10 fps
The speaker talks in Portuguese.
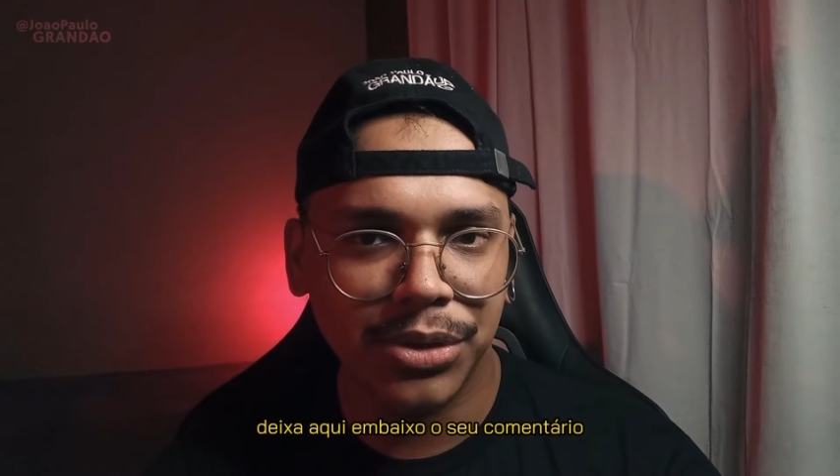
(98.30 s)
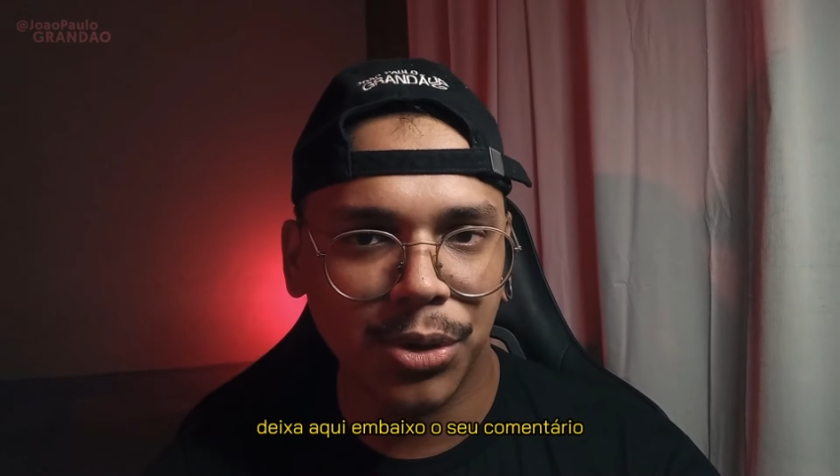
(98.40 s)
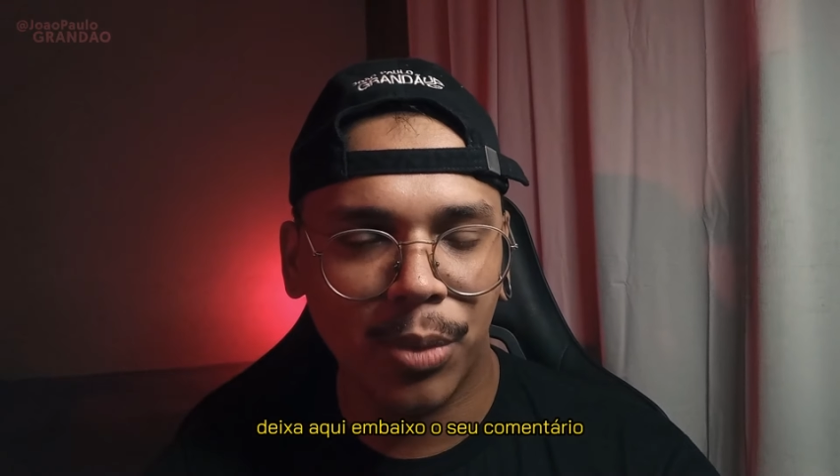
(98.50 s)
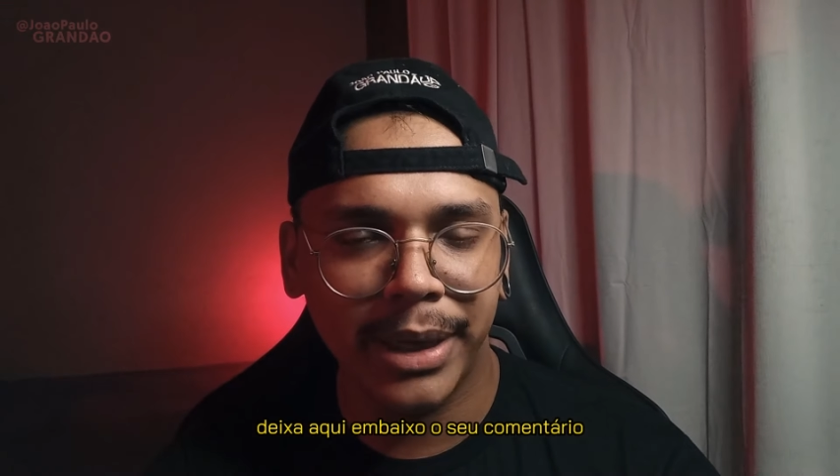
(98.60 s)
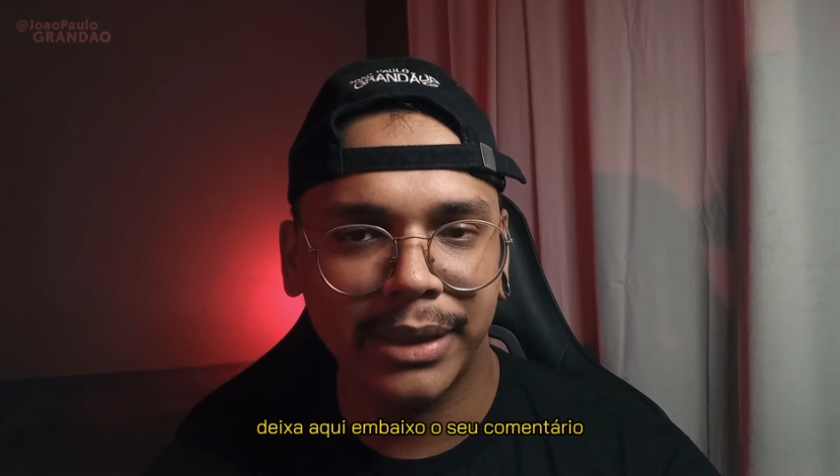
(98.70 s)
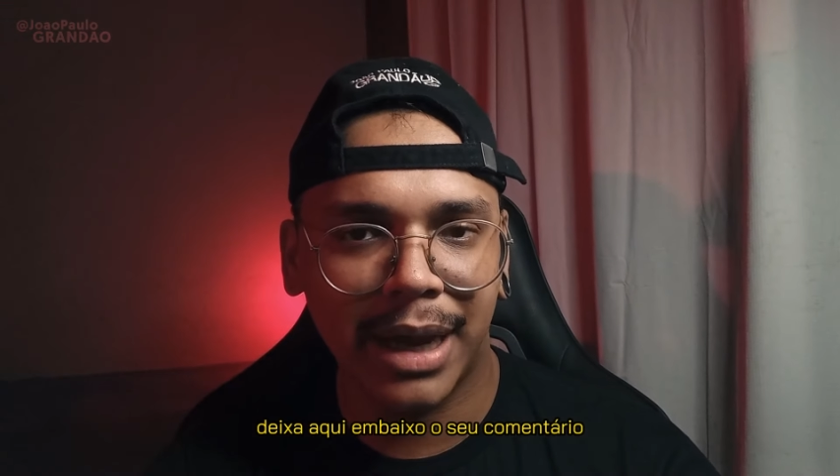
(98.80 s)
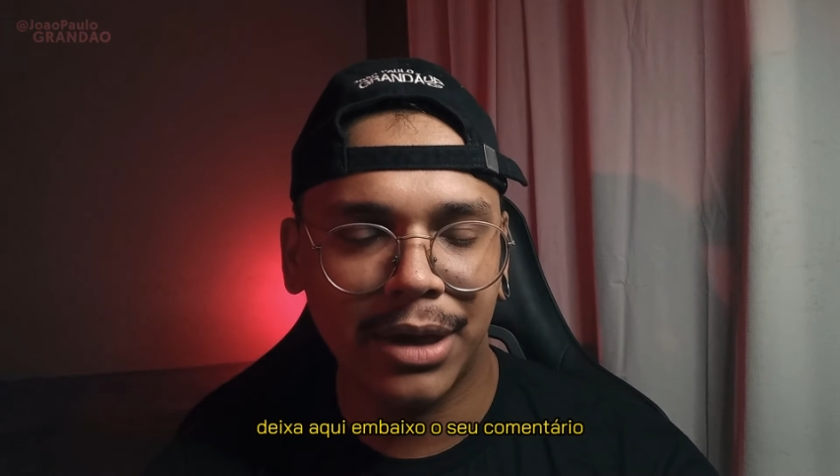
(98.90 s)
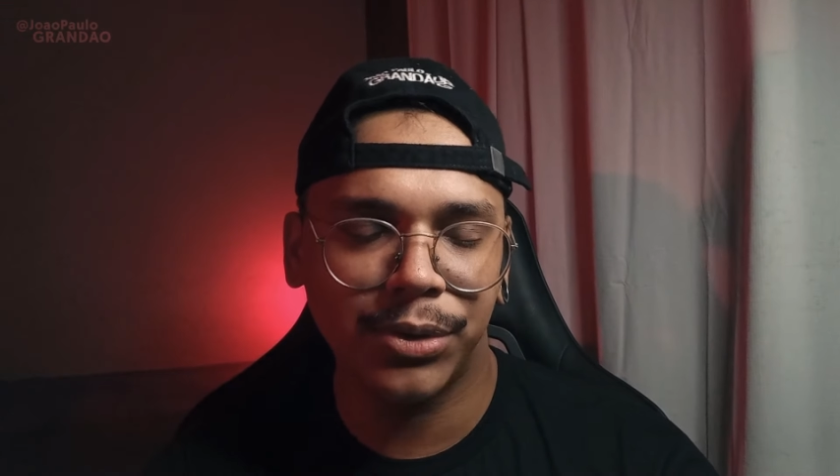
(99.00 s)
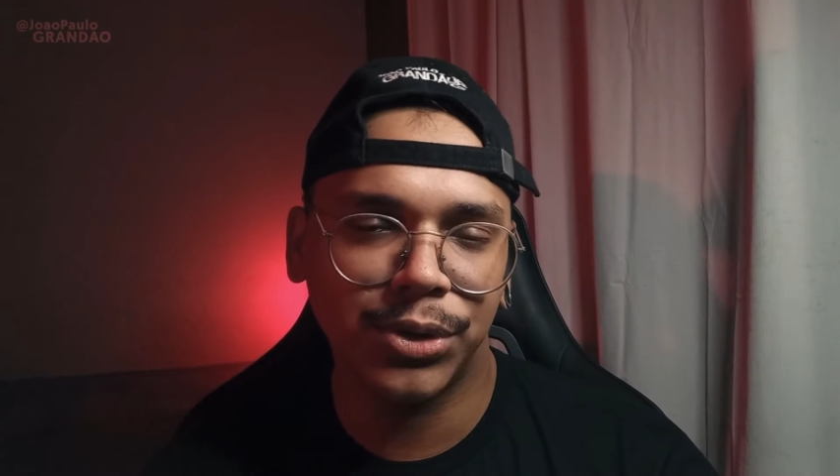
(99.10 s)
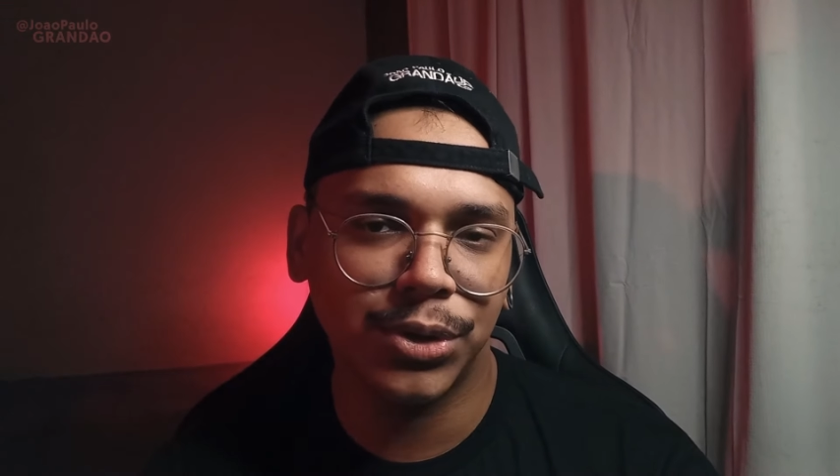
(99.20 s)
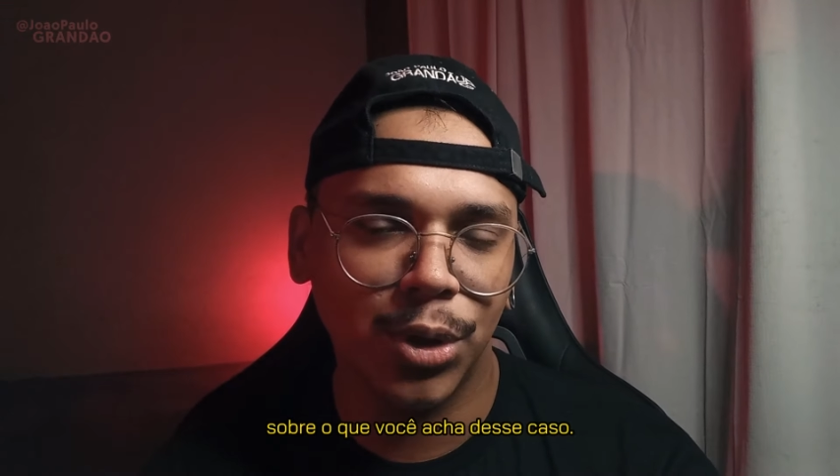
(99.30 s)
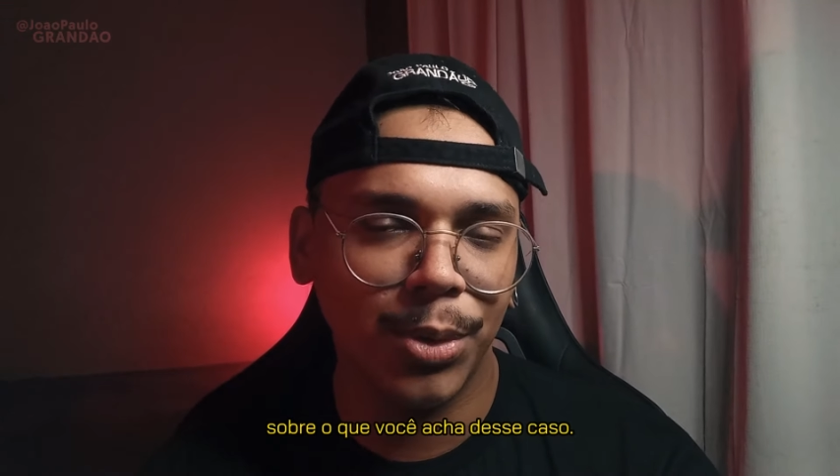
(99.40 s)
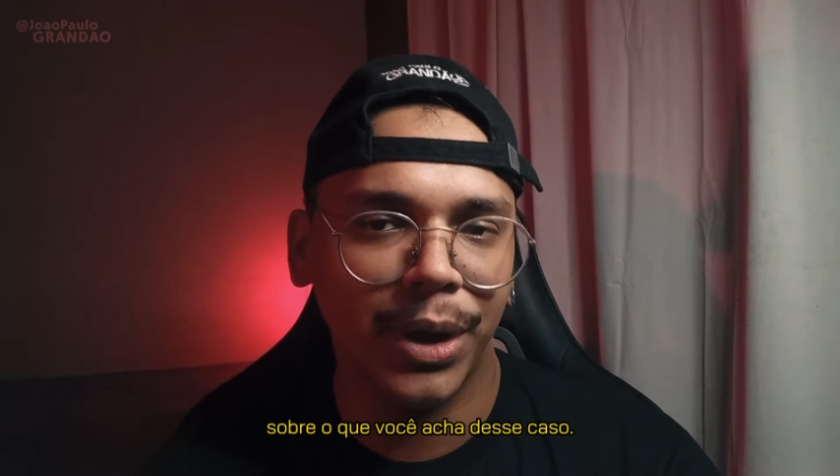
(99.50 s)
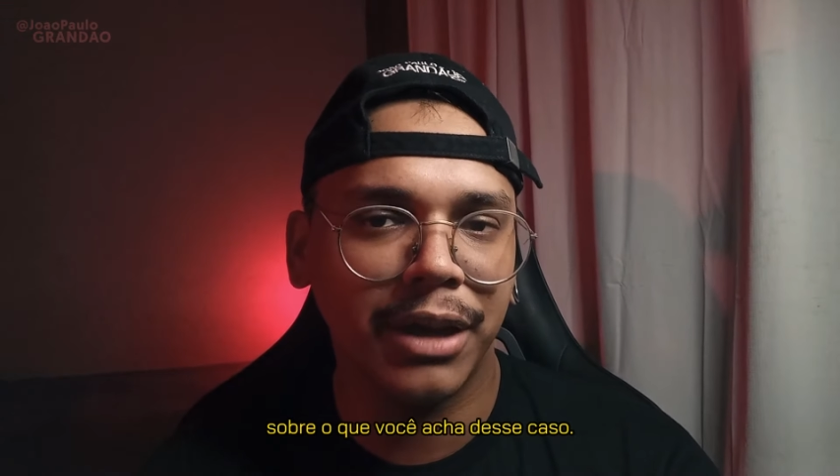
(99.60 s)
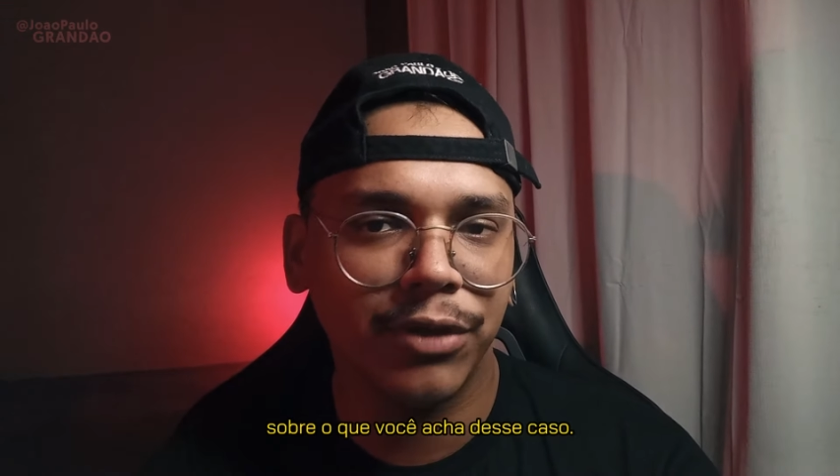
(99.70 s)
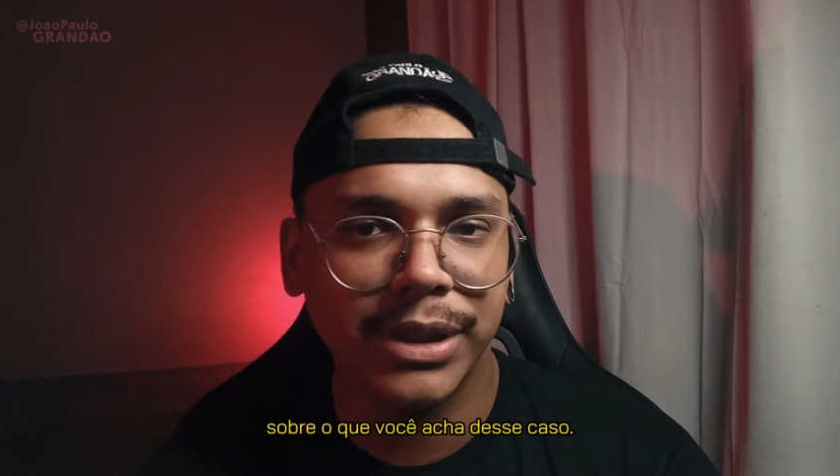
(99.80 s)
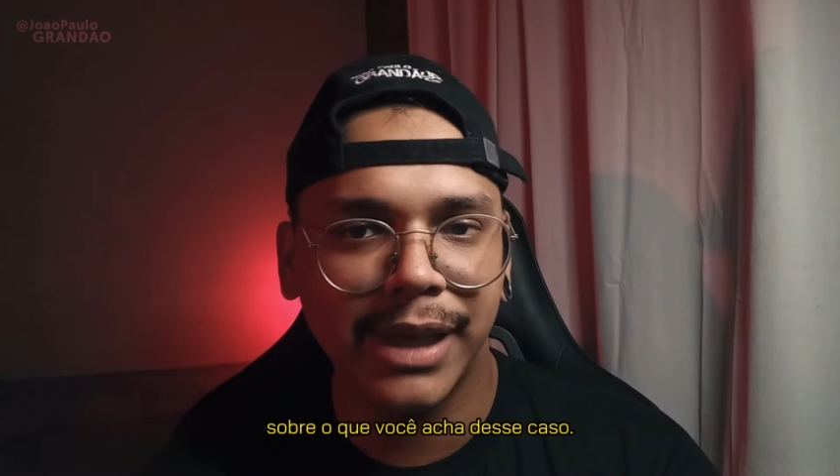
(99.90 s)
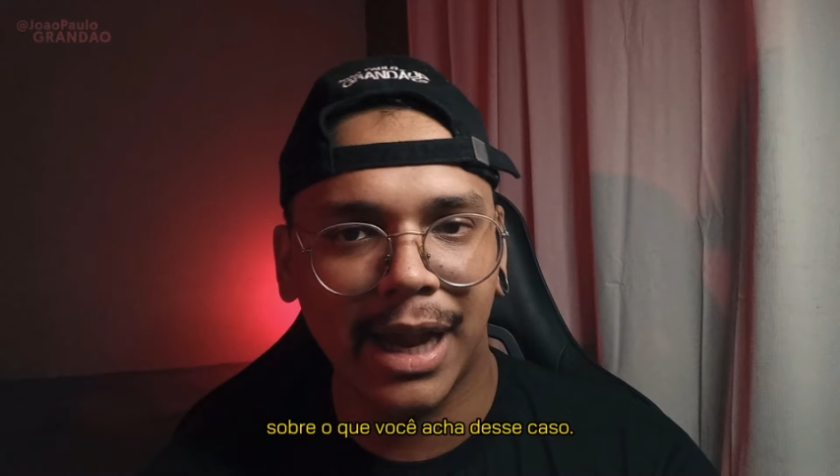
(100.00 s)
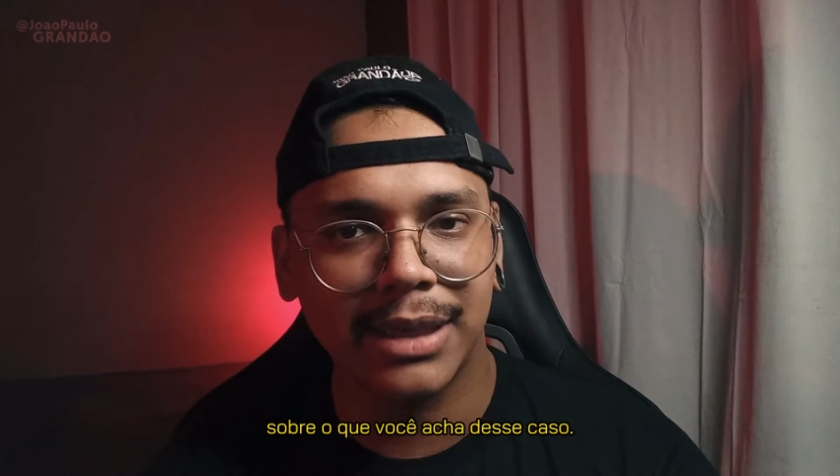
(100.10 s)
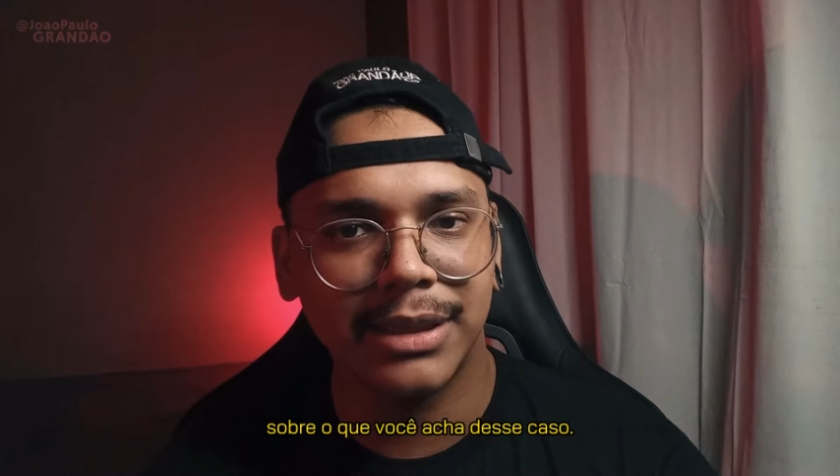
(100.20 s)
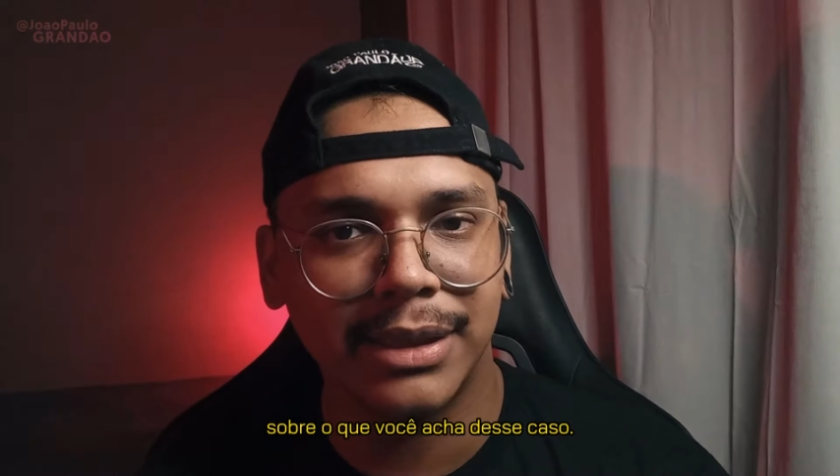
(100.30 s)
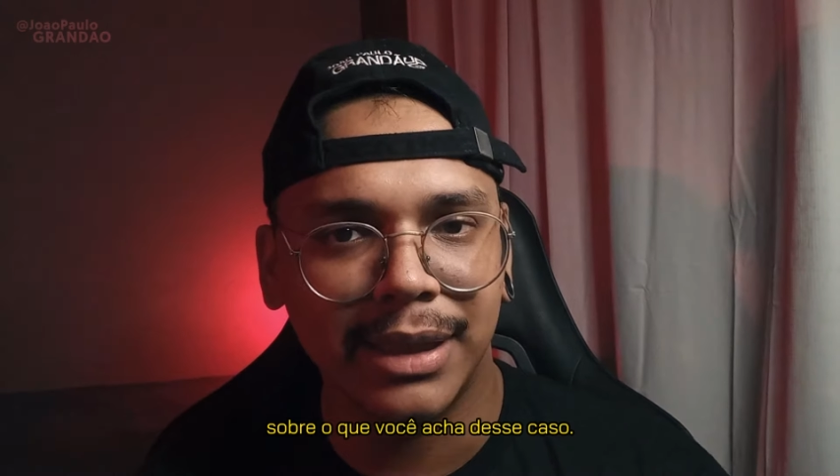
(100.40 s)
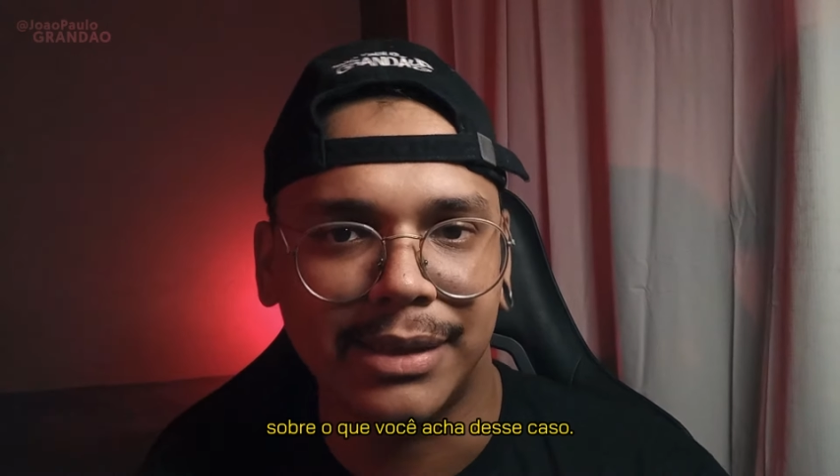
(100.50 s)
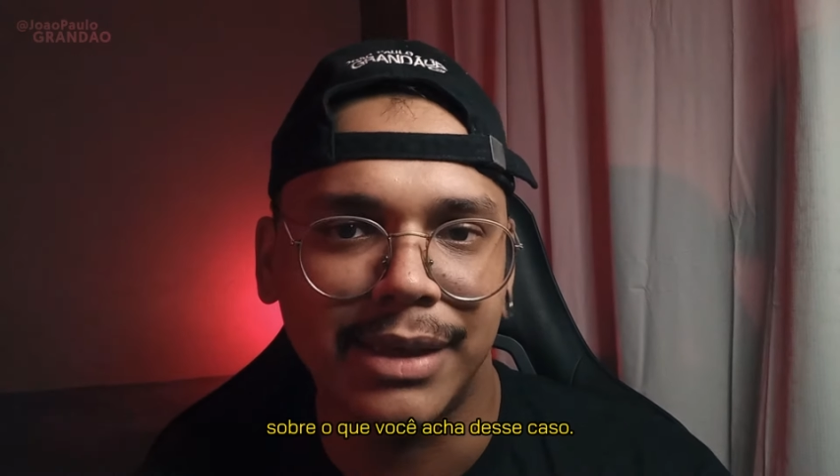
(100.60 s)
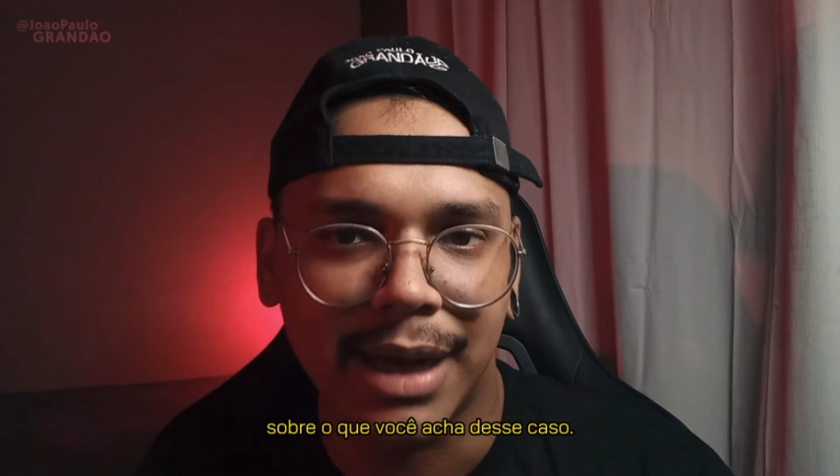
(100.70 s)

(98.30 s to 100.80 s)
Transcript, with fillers: o seu comentário sobre o que é que você acha desse